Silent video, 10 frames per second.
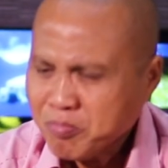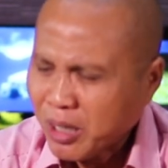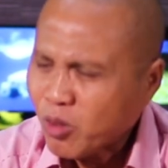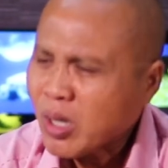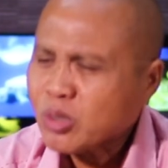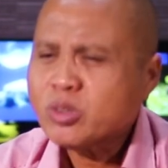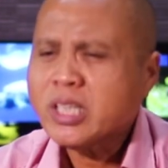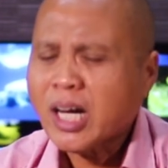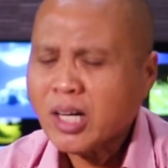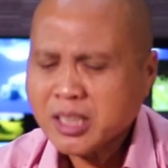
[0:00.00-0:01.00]
pada waktu
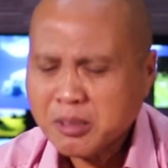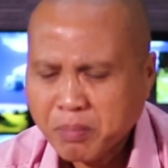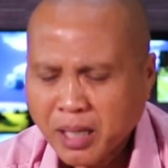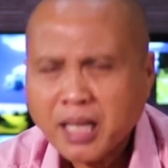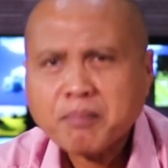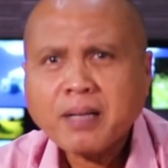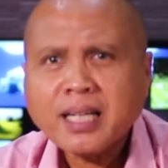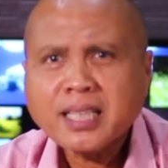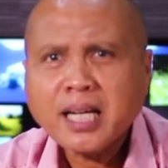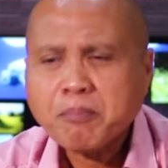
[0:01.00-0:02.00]
dia
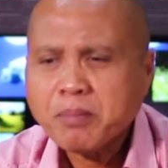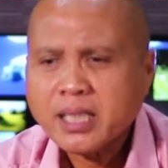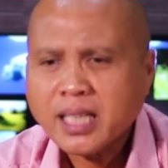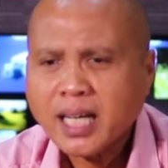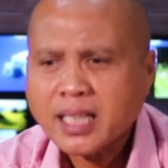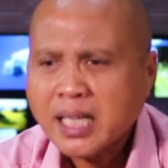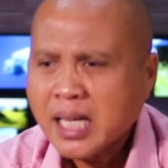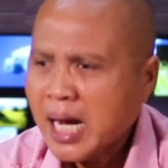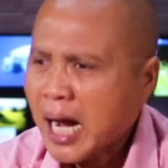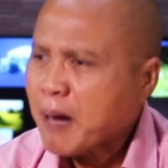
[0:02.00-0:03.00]
diperhadapkan dengan pilihan
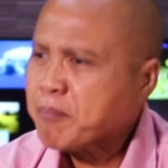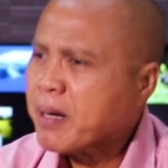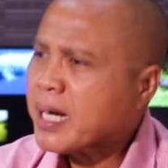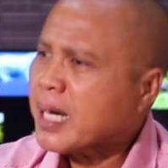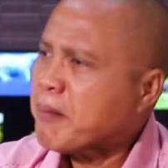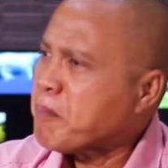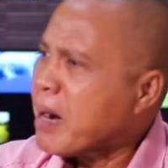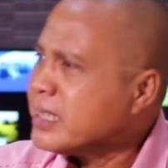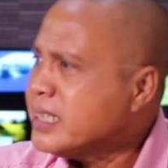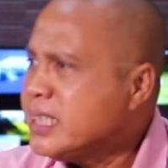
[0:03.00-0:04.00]
apakah mati